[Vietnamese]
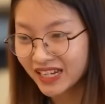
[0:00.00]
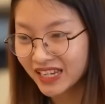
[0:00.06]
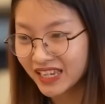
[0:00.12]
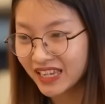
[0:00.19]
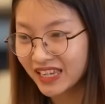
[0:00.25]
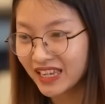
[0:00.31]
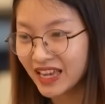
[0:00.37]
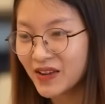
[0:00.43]
giờ
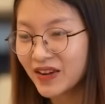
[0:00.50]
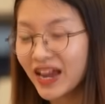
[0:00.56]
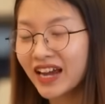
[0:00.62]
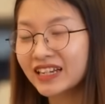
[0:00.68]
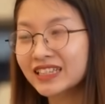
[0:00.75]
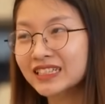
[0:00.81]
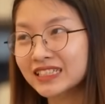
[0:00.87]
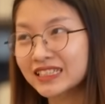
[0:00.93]
thì em
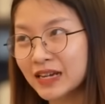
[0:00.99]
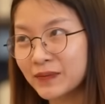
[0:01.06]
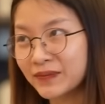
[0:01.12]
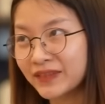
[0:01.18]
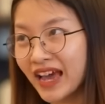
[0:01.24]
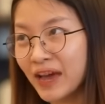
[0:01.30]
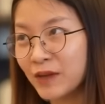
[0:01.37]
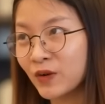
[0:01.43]
đang thực
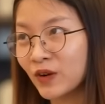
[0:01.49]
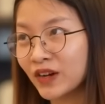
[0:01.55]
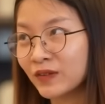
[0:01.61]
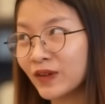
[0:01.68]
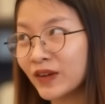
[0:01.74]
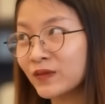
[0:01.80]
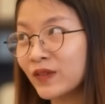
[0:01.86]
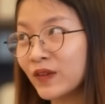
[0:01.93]
tập tại một
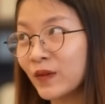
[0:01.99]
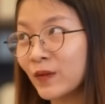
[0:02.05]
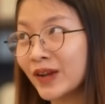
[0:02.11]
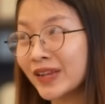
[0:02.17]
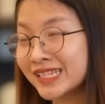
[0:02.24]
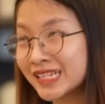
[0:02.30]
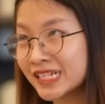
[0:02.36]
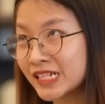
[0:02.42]
văn
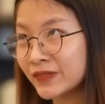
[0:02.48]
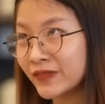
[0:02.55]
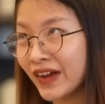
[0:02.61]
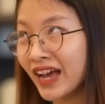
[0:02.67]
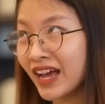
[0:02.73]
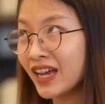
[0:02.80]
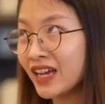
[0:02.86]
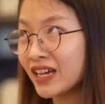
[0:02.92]
phòng luật sư
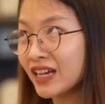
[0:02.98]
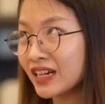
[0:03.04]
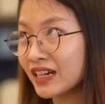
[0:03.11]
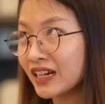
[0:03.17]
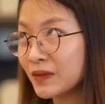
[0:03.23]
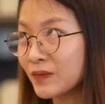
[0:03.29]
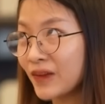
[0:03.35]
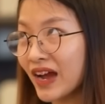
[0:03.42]
và
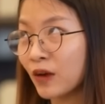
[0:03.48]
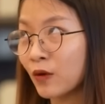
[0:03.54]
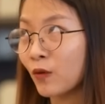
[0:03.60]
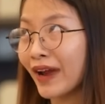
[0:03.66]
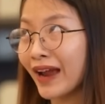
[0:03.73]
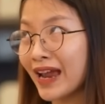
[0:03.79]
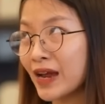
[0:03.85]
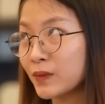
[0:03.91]
cái
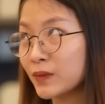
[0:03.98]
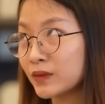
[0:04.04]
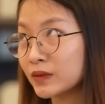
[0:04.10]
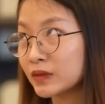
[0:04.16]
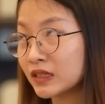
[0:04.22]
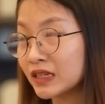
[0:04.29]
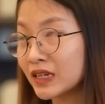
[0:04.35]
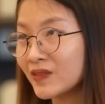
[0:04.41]
mảng của
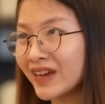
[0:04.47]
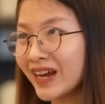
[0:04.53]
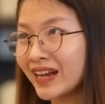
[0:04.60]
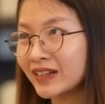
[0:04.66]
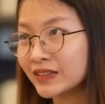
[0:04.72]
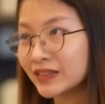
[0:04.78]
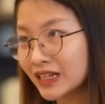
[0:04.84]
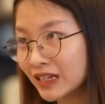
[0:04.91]
em được tiếp
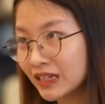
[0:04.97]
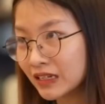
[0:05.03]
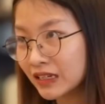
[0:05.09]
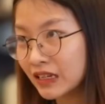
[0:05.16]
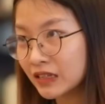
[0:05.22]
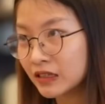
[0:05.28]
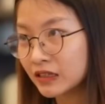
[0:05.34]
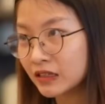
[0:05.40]
cận đó là